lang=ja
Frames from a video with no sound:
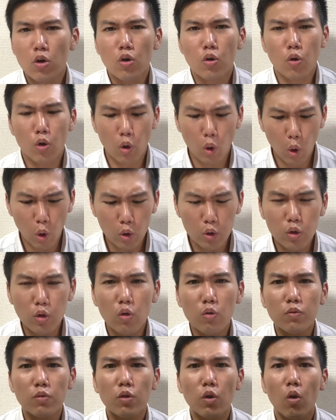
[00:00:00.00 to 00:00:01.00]
これほ
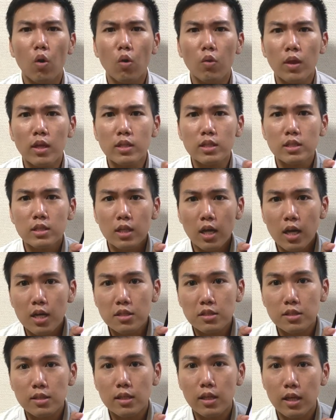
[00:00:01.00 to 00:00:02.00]
とんど同じ
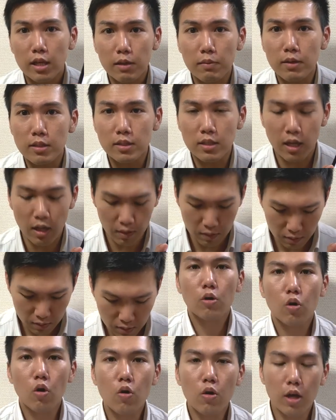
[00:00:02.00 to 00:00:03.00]
サイズでできました
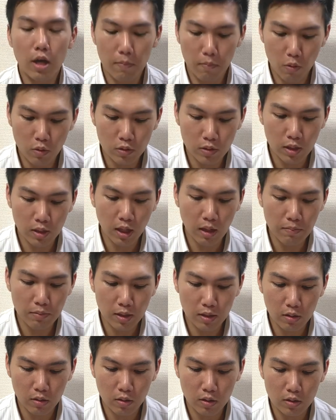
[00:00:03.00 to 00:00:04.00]
今回僕が
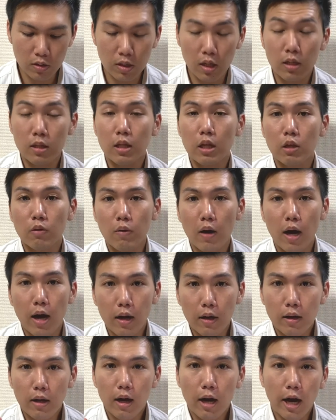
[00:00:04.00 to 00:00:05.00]
タブレットで使ったの
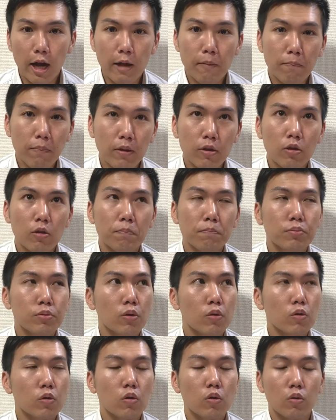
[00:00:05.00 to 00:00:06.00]
は iPad
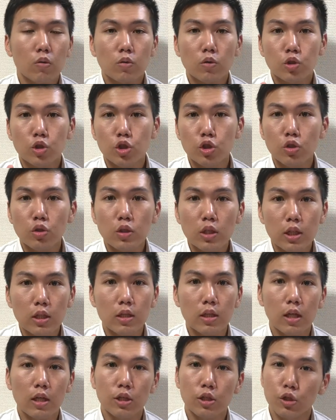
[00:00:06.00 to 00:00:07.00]
Pro の
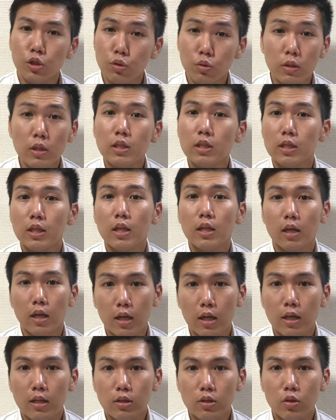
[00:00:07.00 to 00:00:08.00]
12.9インチだったか
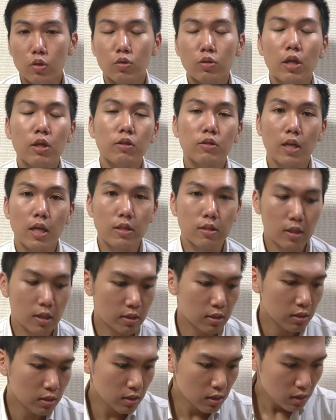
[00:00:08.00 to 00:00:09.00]
なそのぐらいのサイズで
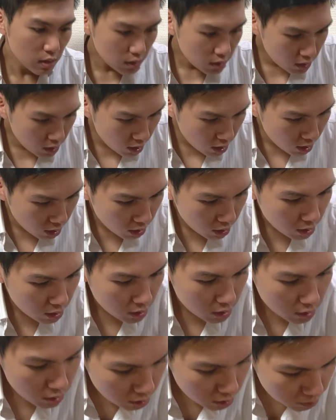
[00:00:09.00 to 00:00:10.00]
すで
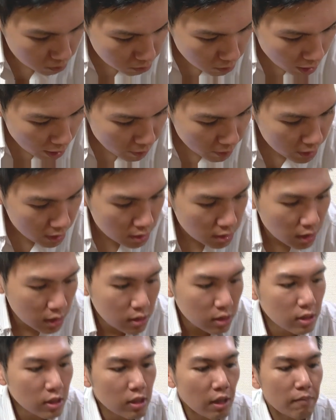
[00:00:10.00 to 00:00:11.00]
前まで使っ
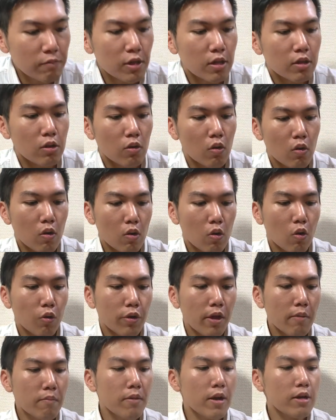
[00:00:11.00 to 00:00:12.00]
てたタブレット5
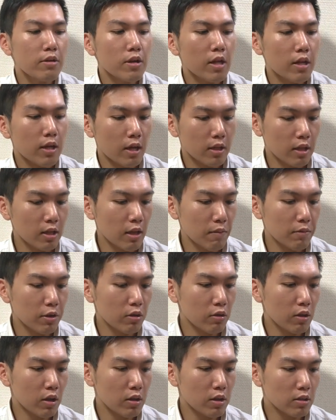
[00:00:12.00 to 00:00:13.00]
年前ぐらいに買った
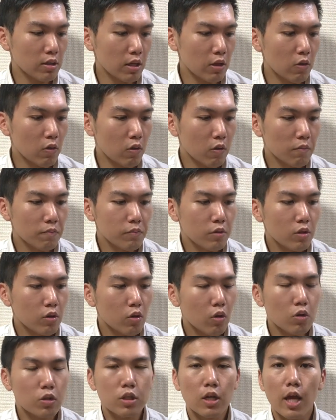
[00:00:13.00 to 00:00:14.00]
タブレットなんですけど
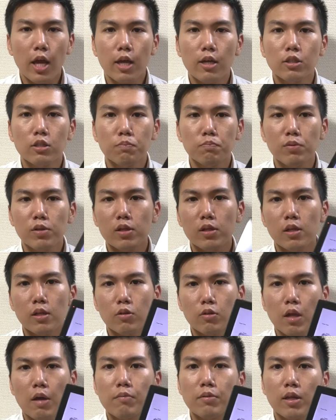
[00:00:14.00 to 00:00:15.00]
こちら x p e d i a の
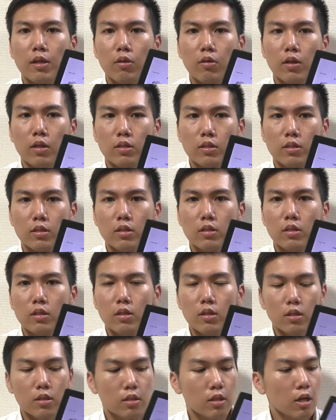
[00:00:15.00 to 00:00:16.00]
タブレットです
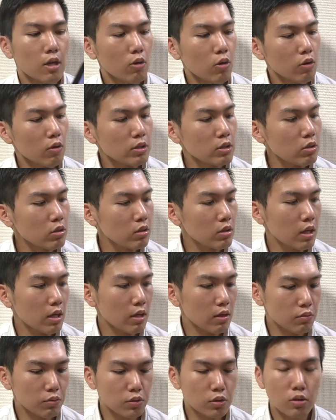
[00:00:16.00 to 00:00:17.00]
でこれはちょっと
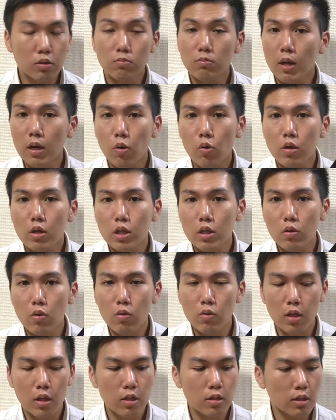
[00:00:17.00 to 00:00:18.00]
ねまあ大きい方
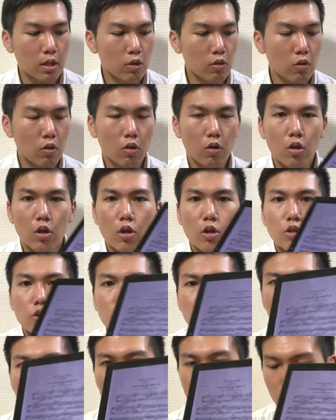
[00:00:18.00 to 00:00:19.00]
なんですけど
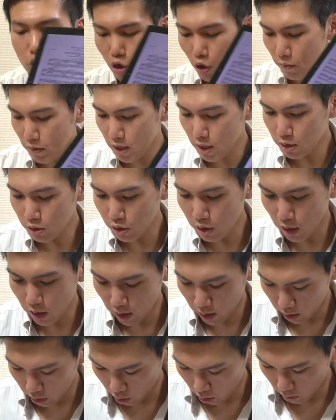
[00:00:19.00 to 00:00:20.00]
ちょっと読みにくいか
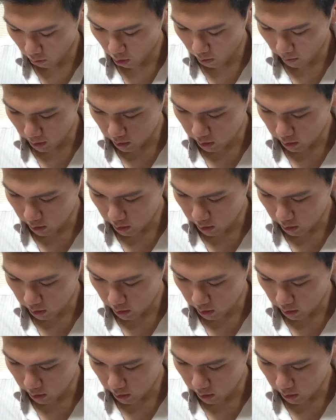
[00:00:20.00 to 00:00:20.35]
なと思いま